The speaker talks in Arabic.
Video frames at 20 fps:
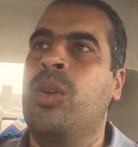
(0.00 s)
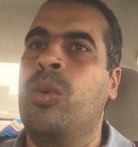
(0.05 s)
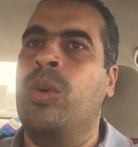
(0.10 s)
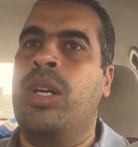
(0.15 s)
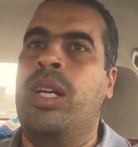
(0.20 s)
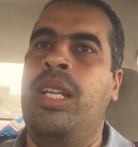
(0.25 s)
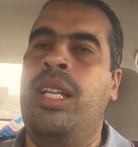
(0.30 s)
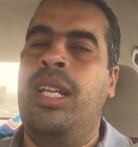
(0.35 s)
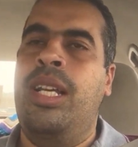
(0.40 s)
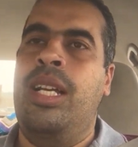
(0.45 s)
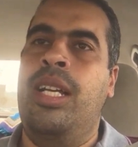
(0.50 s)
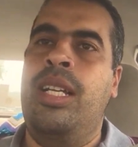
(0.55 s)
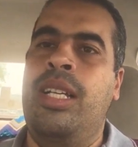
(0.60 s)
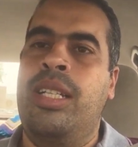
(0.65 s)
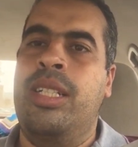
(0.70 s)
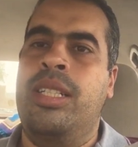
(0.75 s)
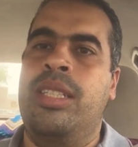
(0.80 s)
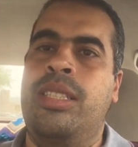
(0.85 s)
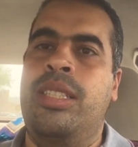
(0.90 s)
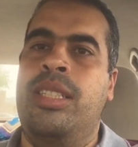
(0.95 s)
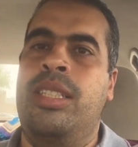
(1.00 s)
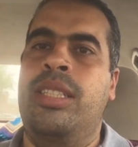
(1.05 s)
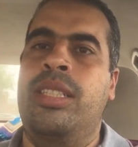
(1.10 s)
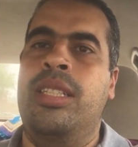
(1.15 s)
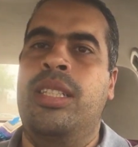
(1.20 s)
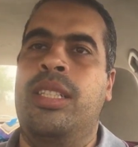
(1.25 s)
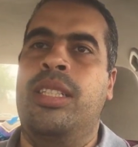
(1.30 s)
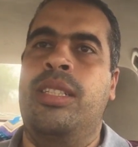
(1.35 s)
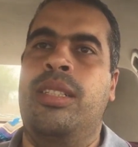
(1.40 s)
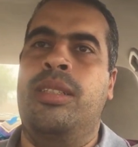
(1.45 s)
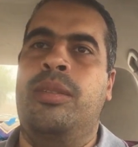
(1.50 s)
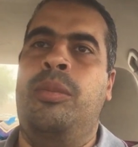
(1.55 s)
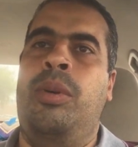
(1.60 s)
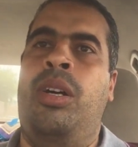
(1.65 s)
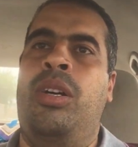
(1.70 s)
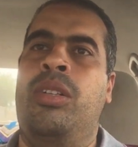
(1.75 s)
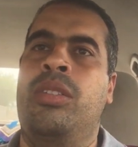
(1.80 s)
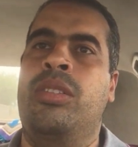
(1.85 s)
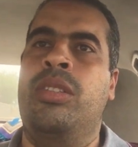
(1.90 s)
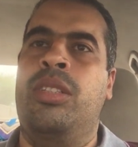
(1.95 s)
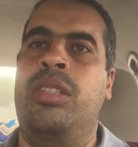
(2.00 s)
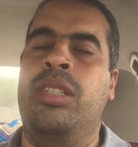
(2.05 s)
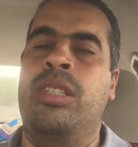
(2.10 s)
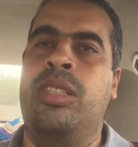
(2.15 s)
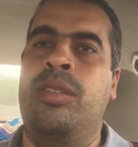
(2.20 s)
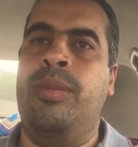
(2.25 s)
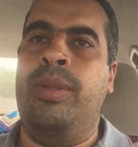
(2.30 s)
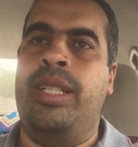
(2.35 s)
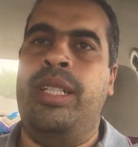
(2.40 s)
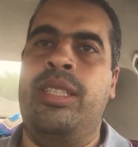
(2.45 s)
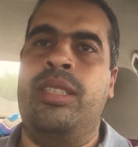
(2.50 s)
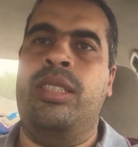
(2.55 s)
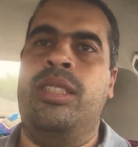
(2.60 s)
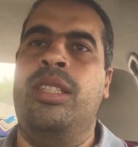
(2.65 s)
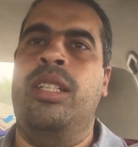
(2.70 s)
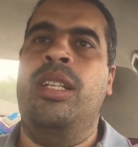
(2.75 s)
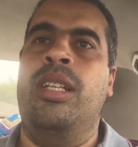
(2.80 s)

وخلاها ان دي محاضر لاجتماعات